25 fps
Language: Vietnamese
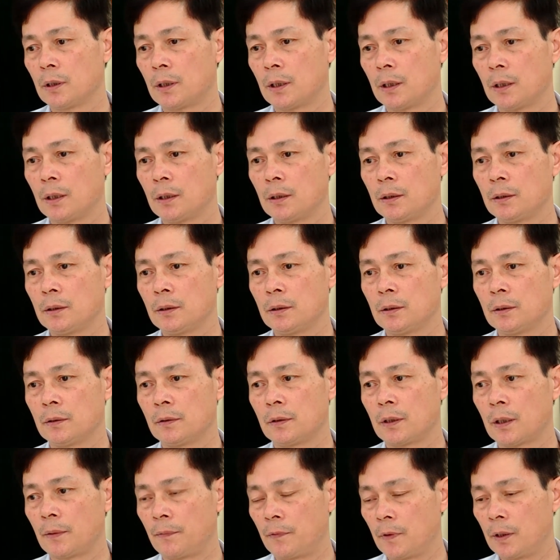đấy,
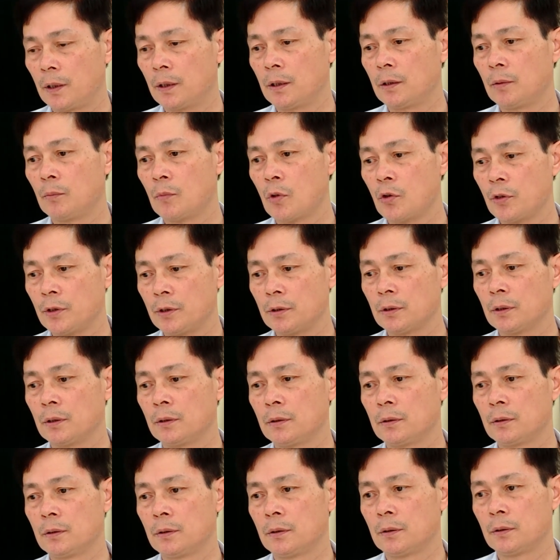gặp gỡ bồi dưỡng
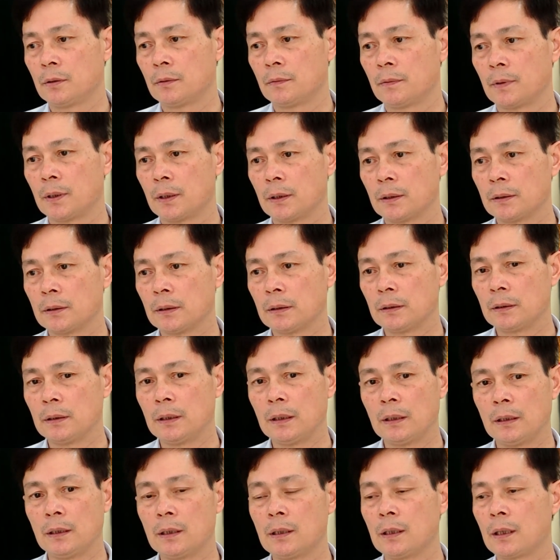và
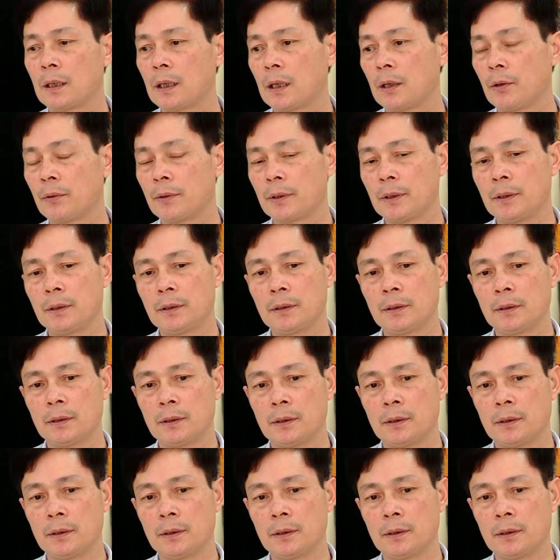để nâng cao cái